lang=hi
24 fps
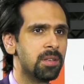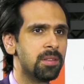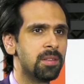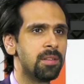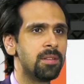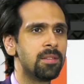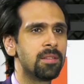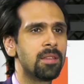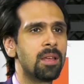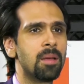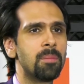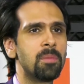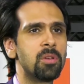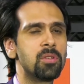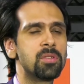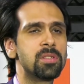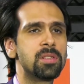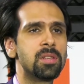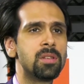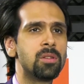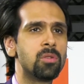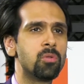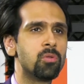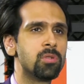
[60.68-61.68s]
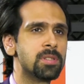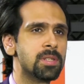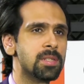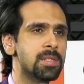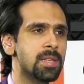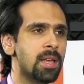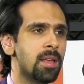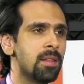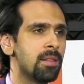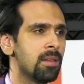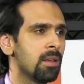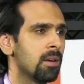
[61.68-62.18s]
का दिन था मैं उस दिन दोस्त के
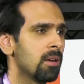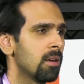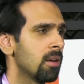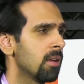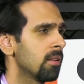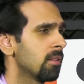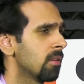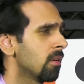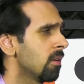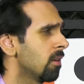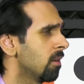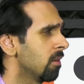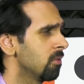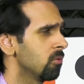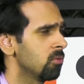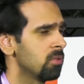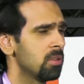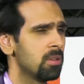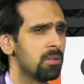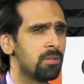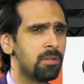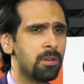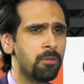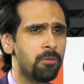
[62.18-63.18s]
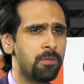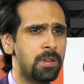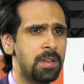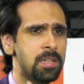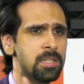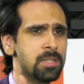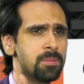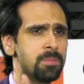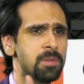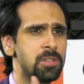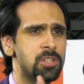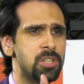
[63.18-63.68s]
साथ निकला था उधर
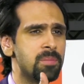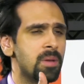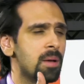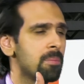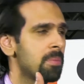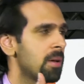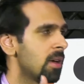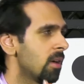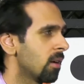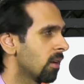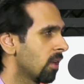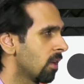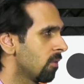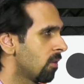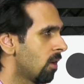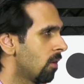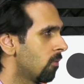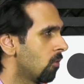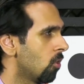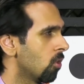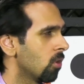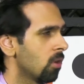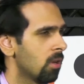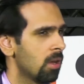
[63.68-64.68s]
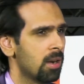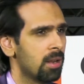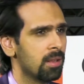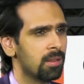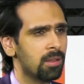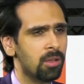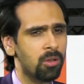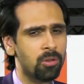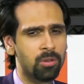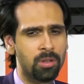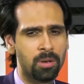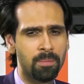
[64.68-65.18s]
डिफेंस में शीबा पार्क है वहाँ वॉक कर रहा
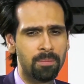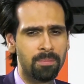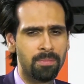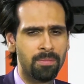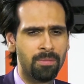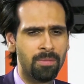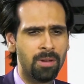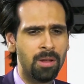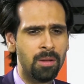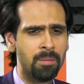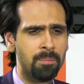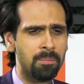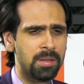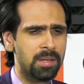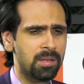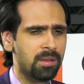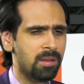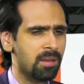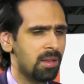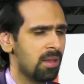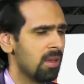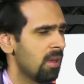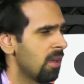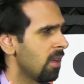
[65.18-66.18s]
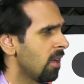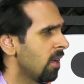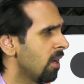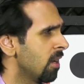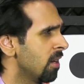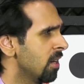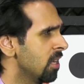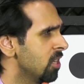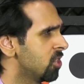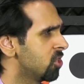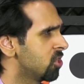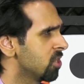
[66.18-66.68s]
था उधर बतखें
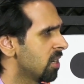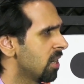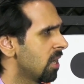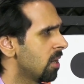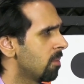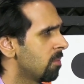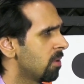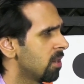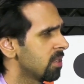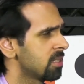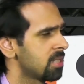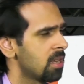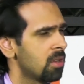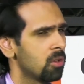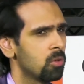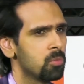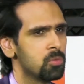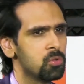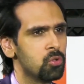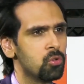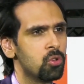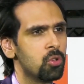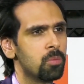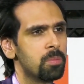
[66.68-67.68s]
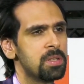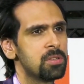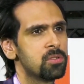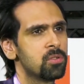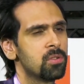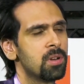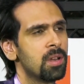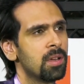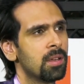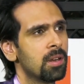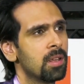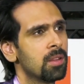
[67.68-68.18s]
हैं नेचर है बड़ा साफ खूबसूरत और
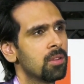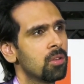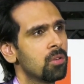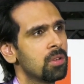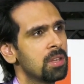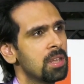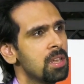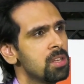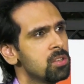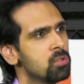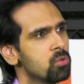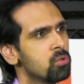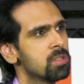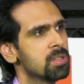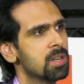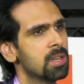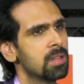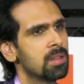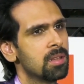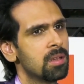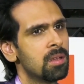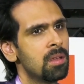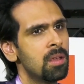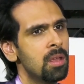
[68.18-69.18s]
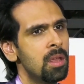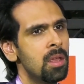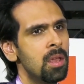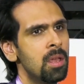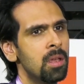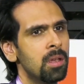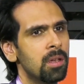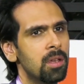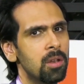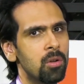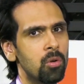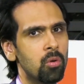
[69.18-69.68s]
पीसफुल लग रहा था और यही सोच रहा था
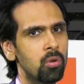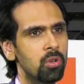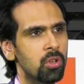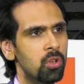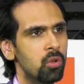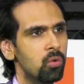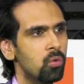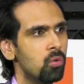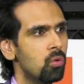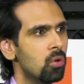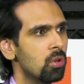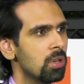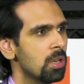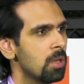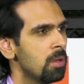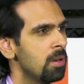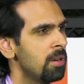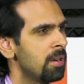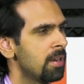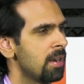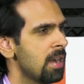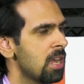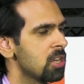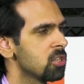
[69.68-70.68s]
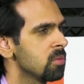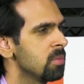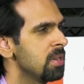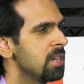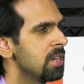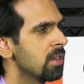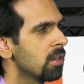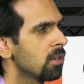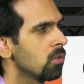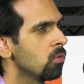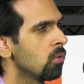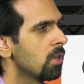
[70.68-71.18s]
कि लोग क्यों और ये इंटरनेशनल
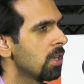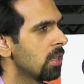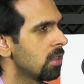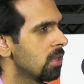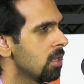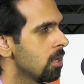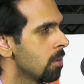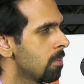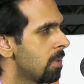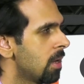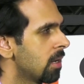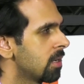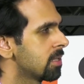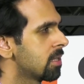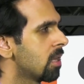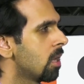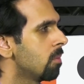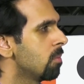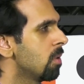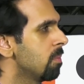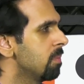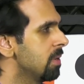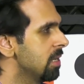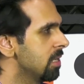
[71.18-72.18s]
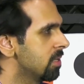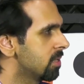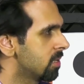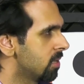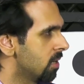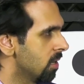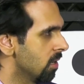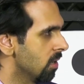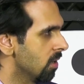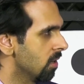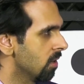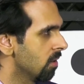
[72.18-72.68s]
मीडिया क्यों कहती है कि पाकिस्तान में पीस
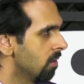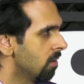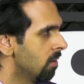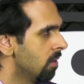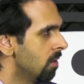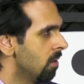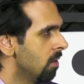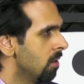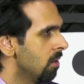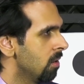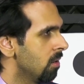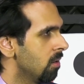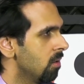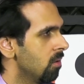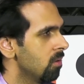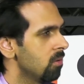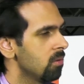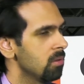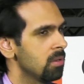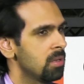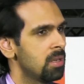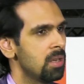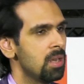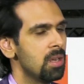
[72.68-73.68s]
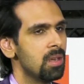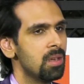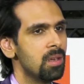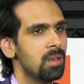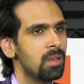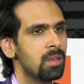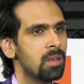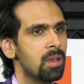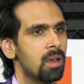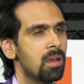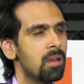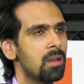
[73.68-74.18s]
नहीं है यू you नो know, ये
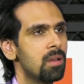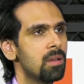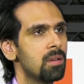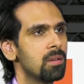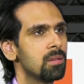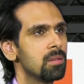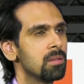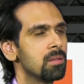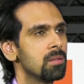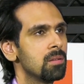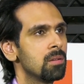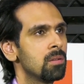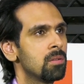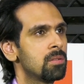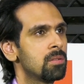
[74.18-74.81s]
यहाँ